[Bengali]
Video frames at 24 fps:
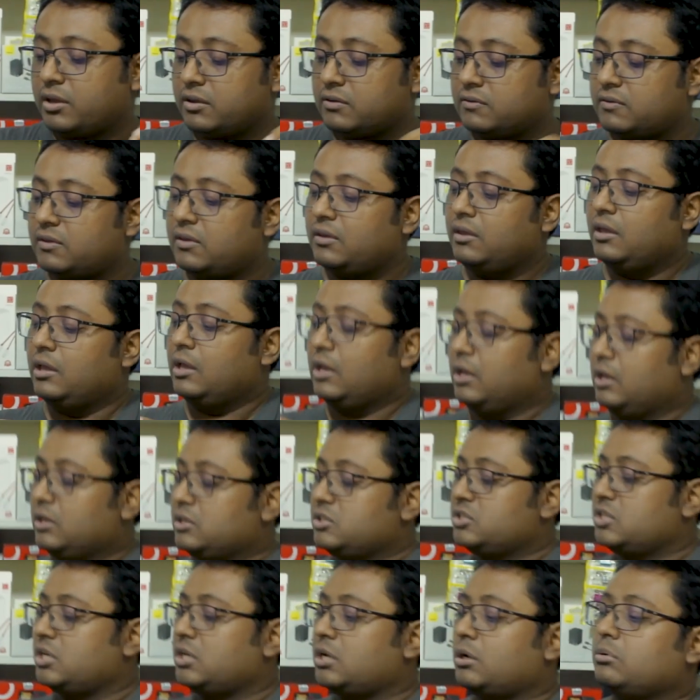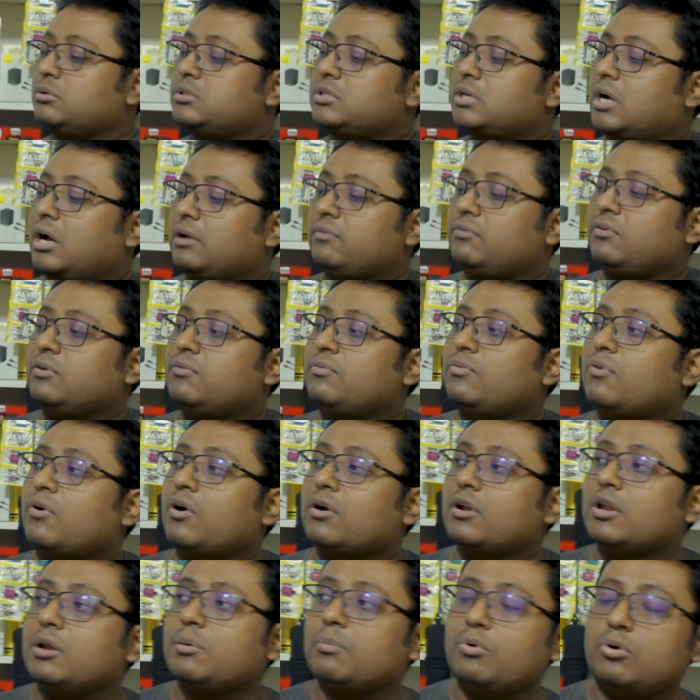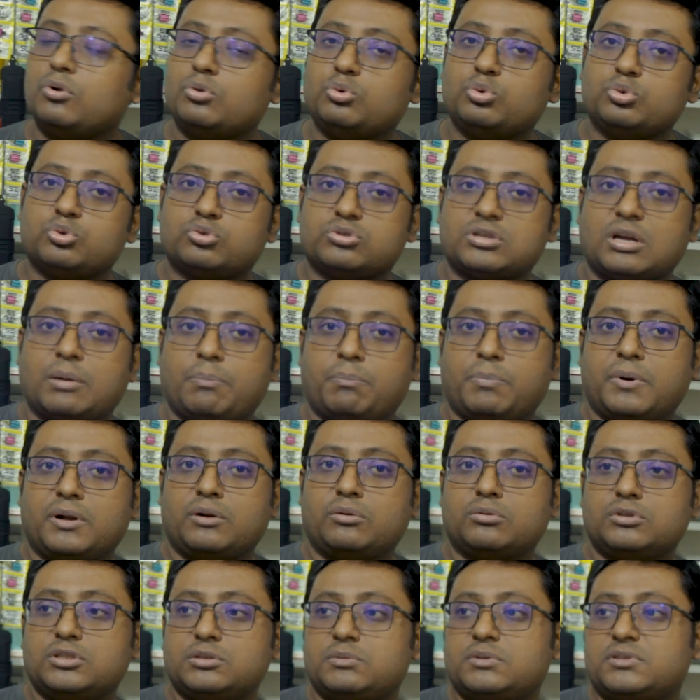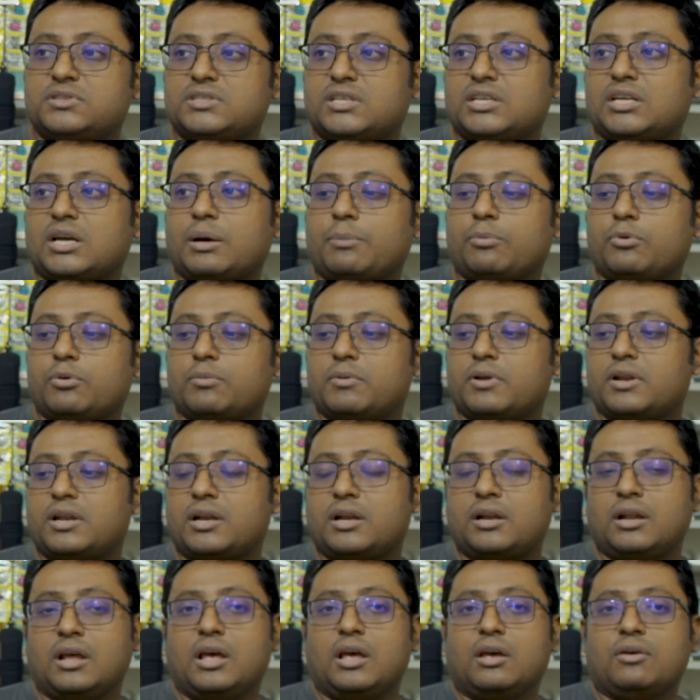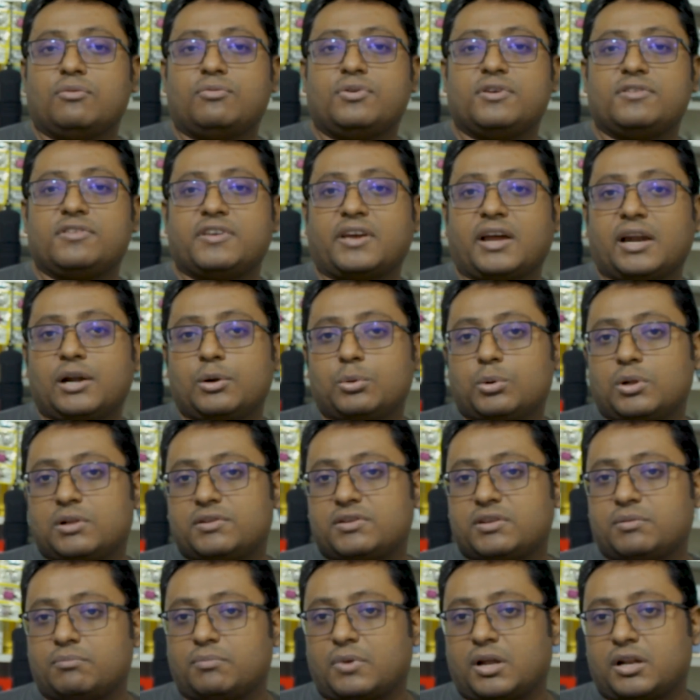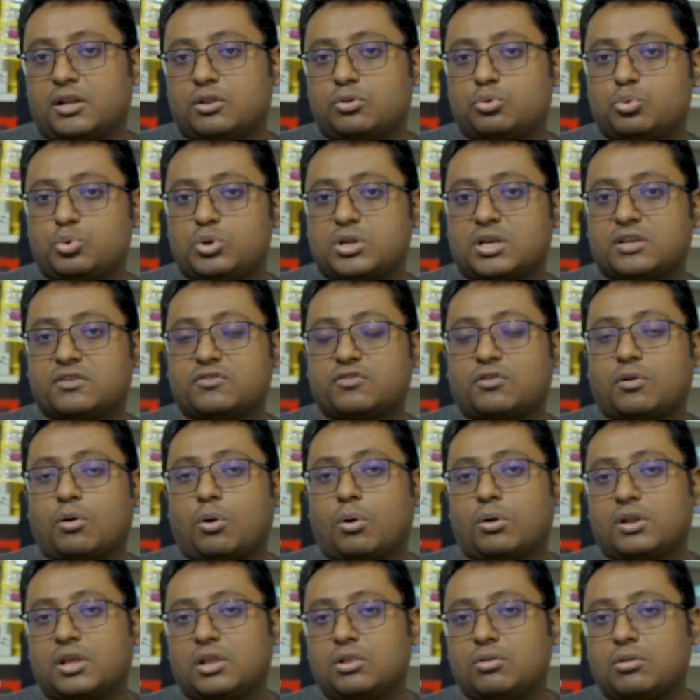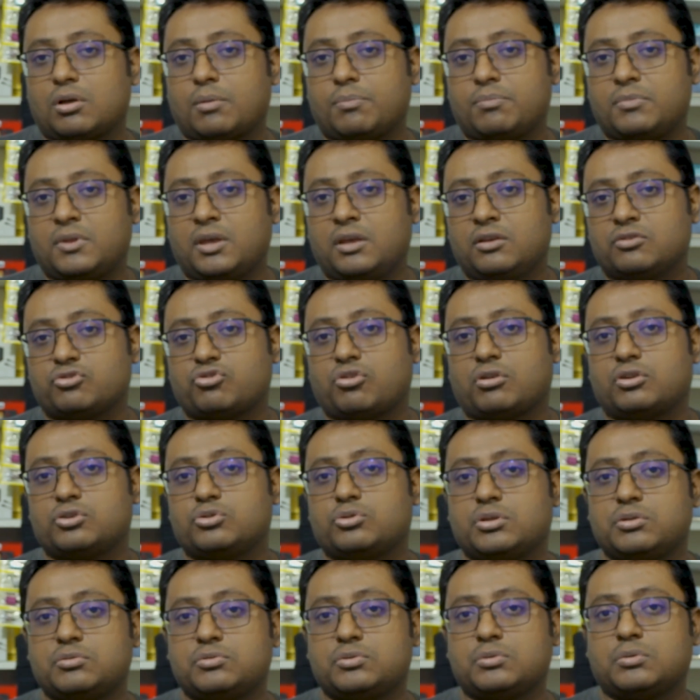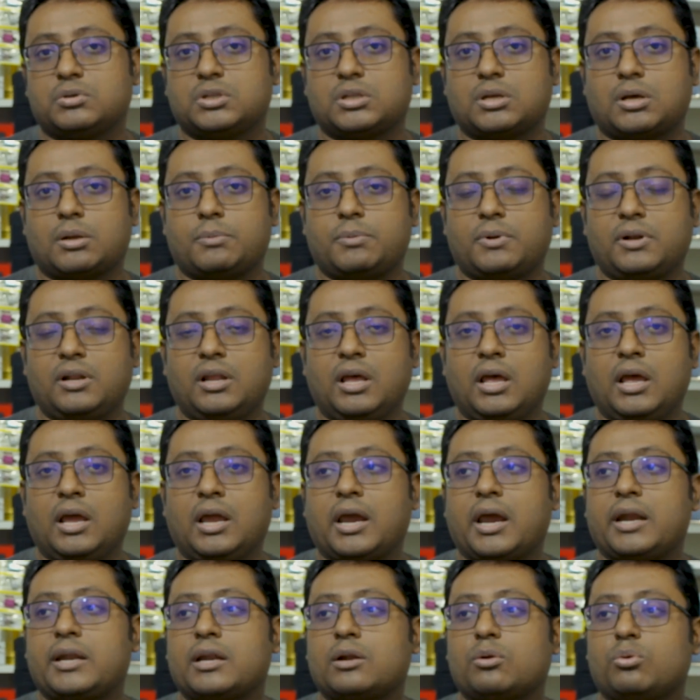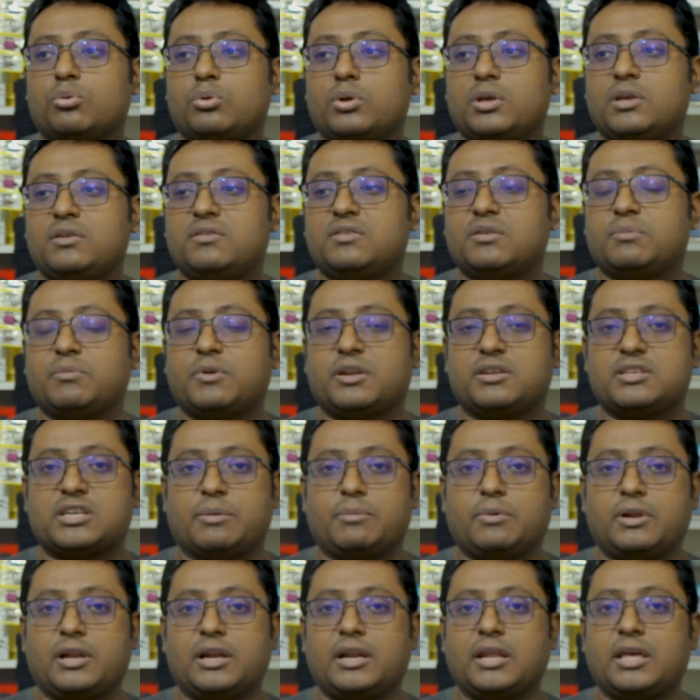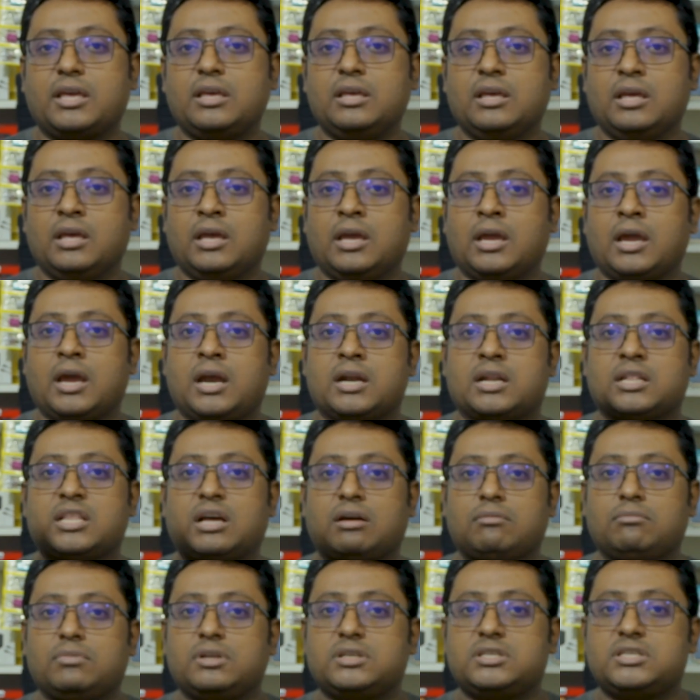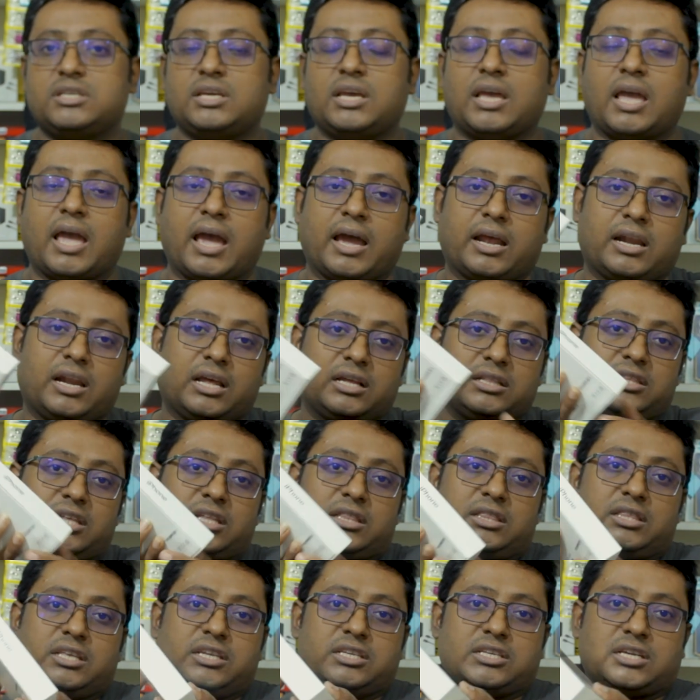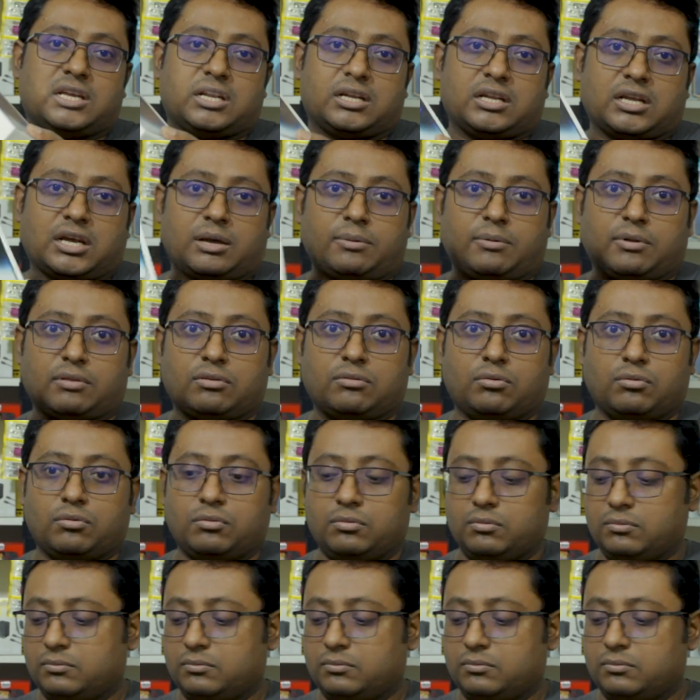রয়ে গেছে সেটা হচ্ছে আইফোন ফোরটিন প্রো দুশো ছাপ্পান্ন জিবি সিঙ্গাপুর ভেরিয়েন্ট ফিজিক্যাল ডোল সিম মানে দুইটা স্লট কিন্তু আপনি সরাসরি ইউজ করতে পারবেন এটার কোনো ই সিমের ঝামেলা নেই এটার দাম নিচ্ছে এক লাখ তেত্রিশ হাজার টাকা মাত্র